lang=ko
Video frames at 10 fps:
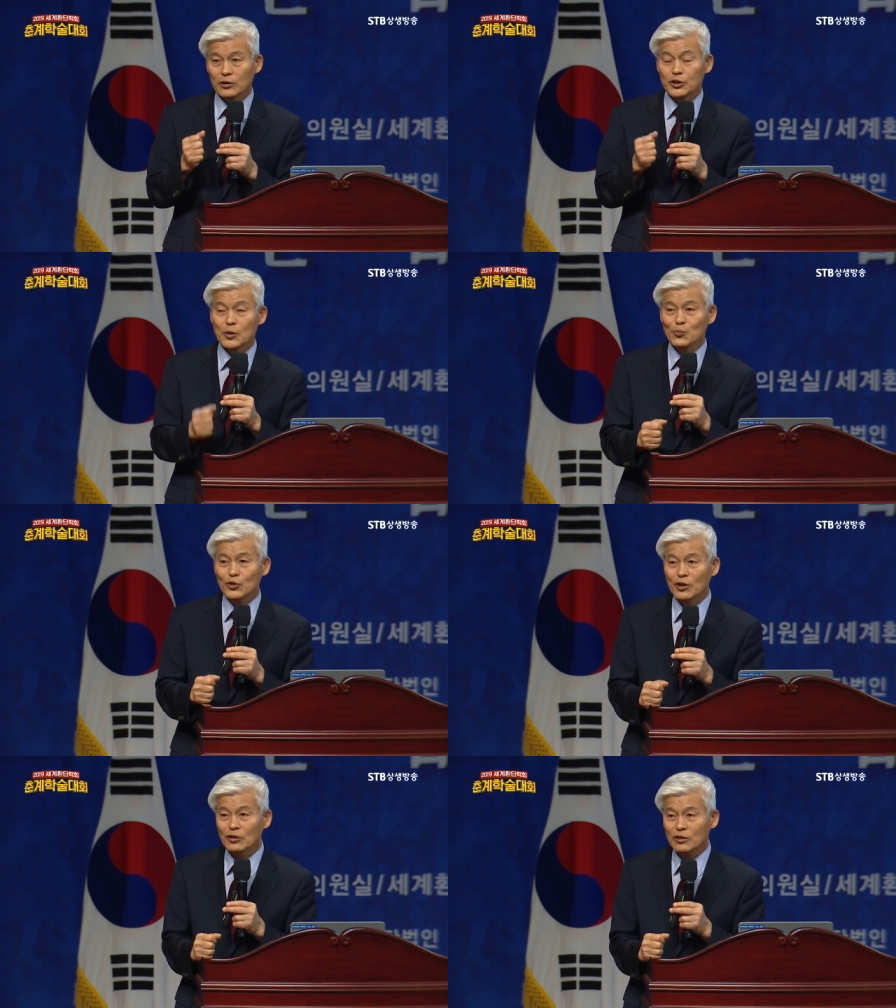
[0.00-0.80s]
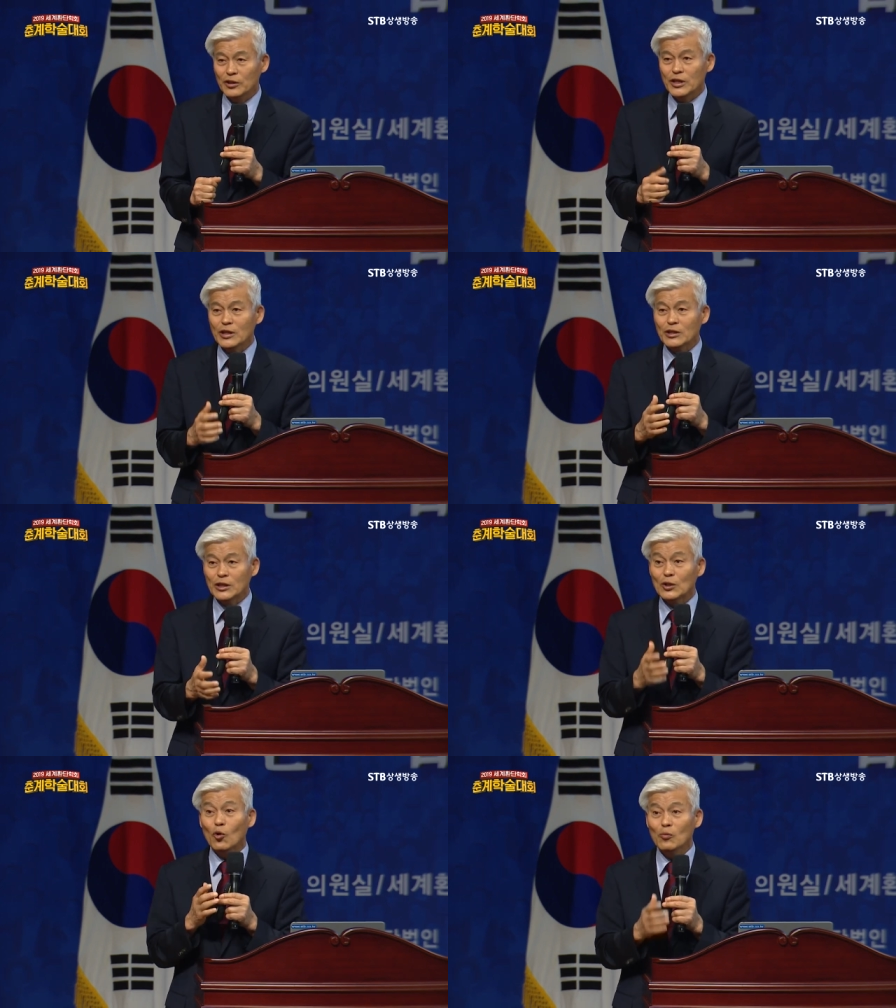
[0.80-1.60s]
천부경을
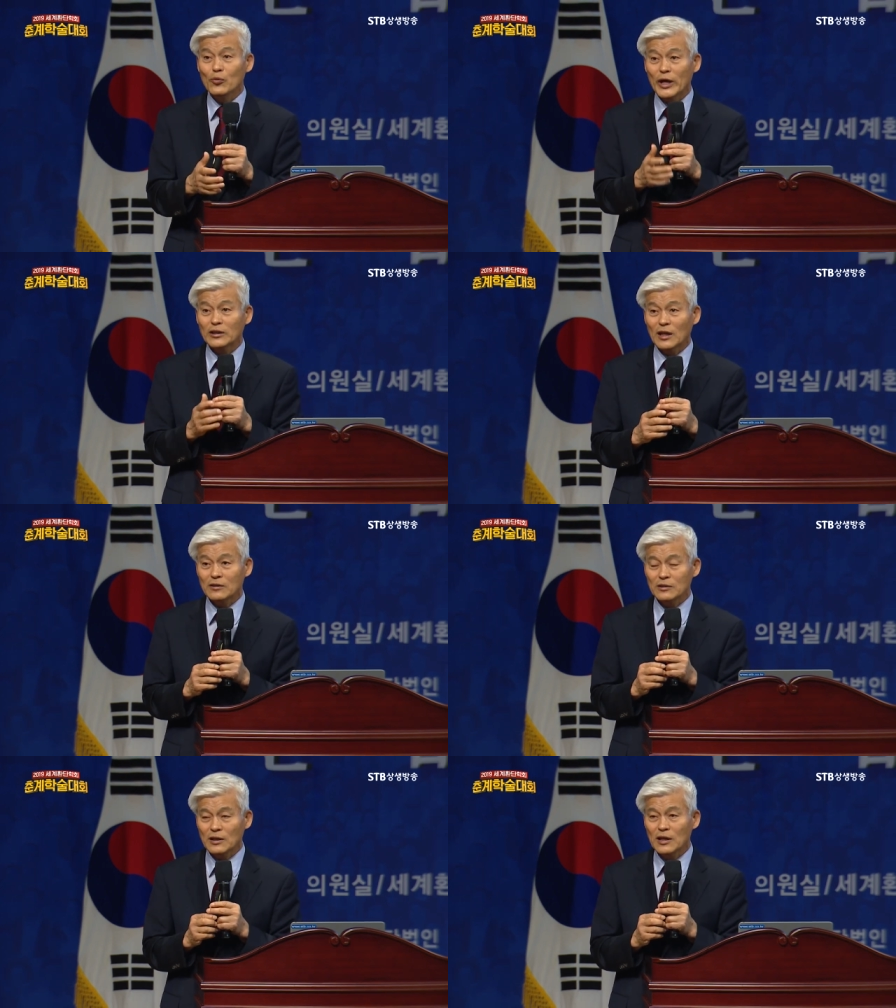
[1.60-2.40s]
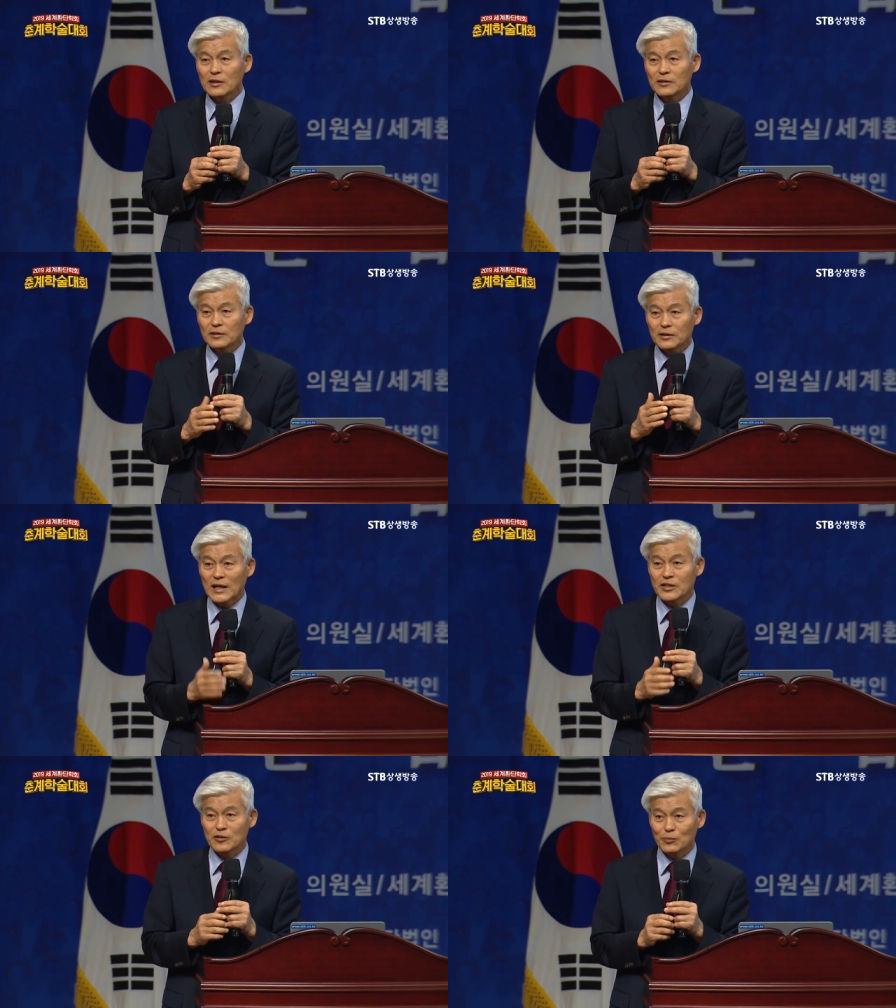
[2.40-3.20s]
익히 공부했다는
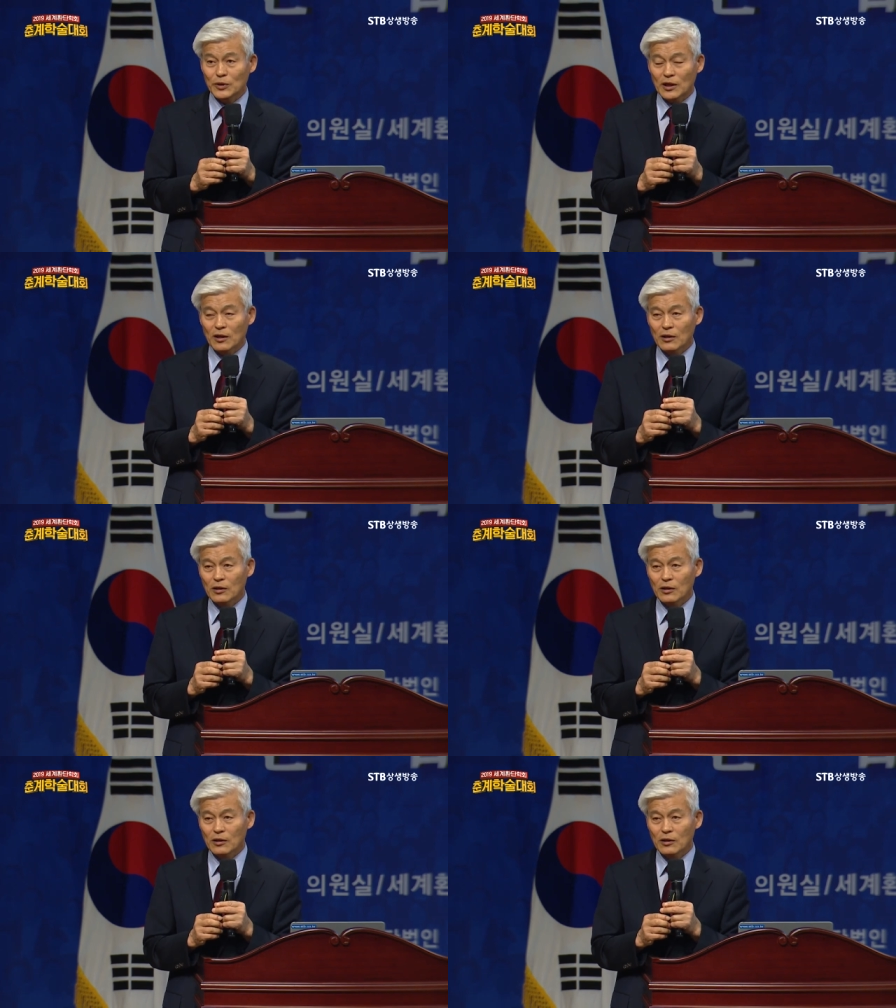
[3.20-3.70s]
사실입니다.